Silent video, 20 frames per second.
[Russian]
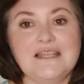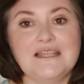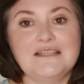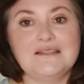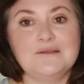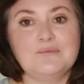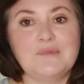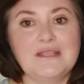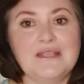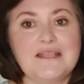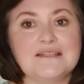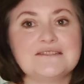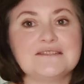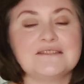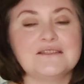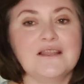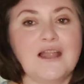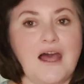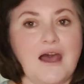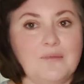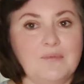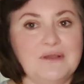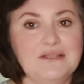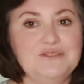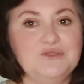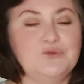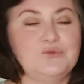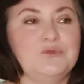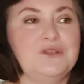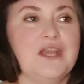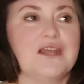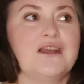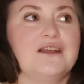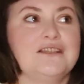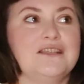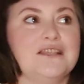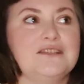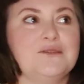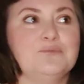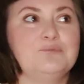– это моя слабость. У меня
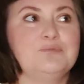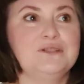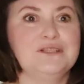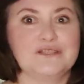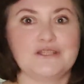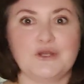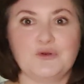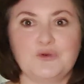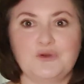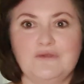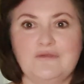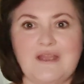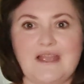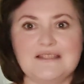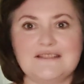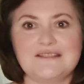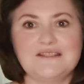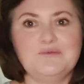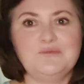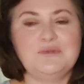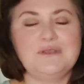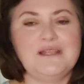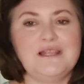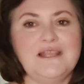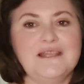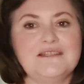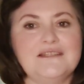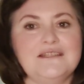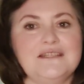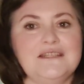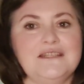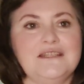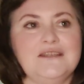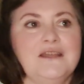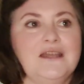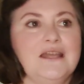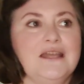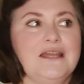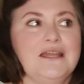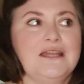когда-то был такой вязаный берет,
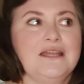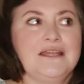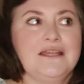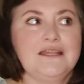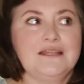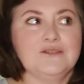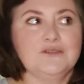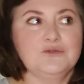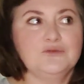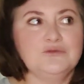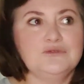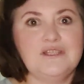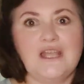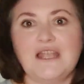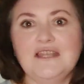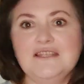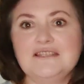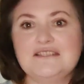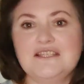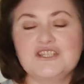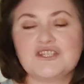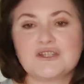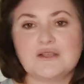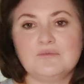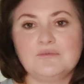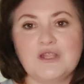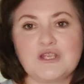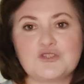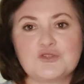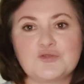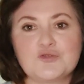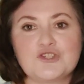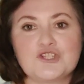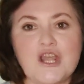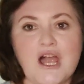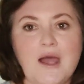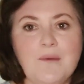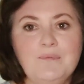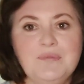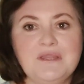и ну, я не слишком ношу
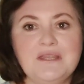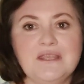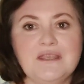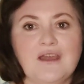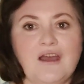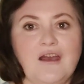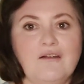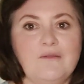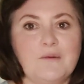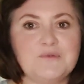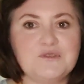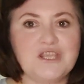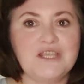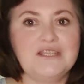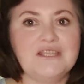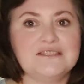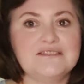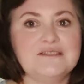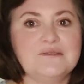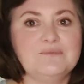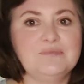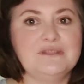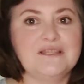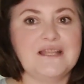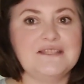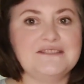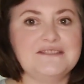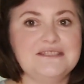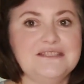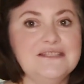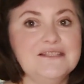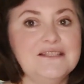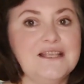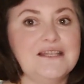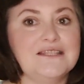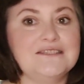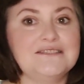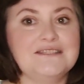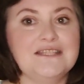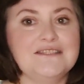шапки, а вообще, если бы
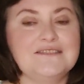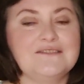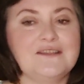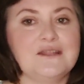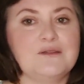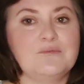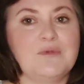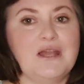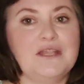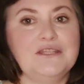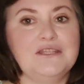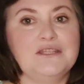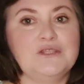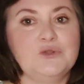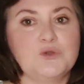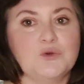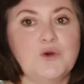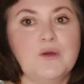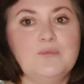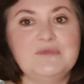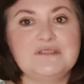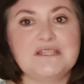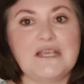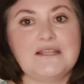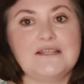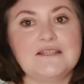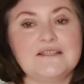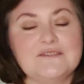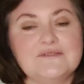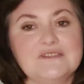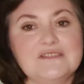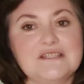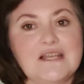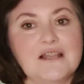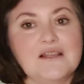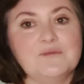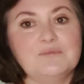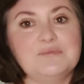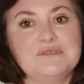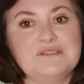носила здесь, в Германии, то обязательно
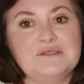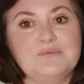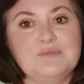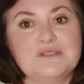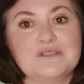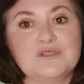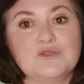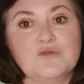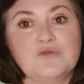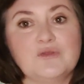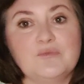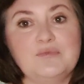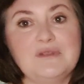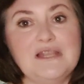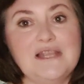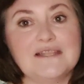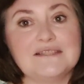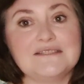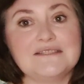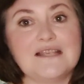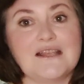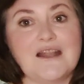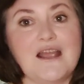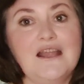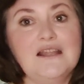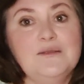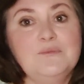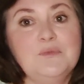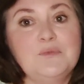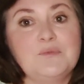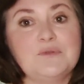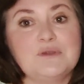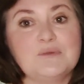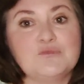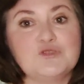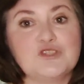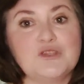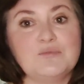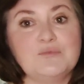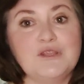связала бы себе снова берет с аранами,
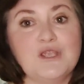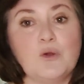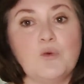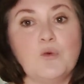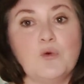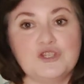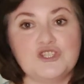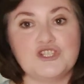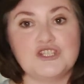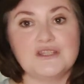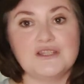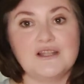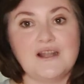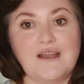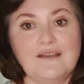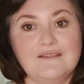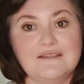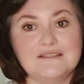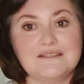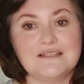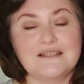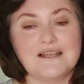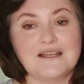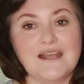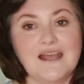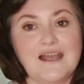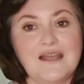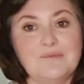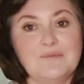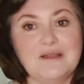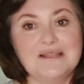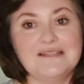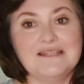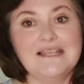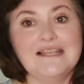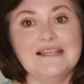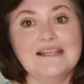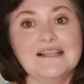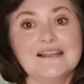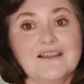потому что мне очень нравится такая
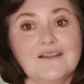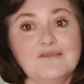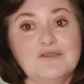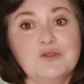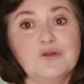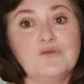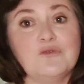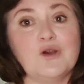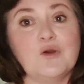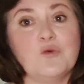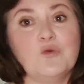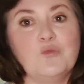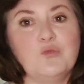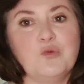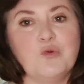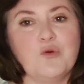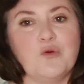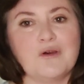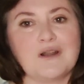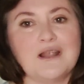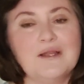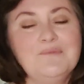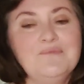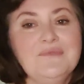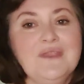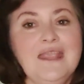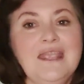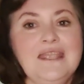модель головного убора,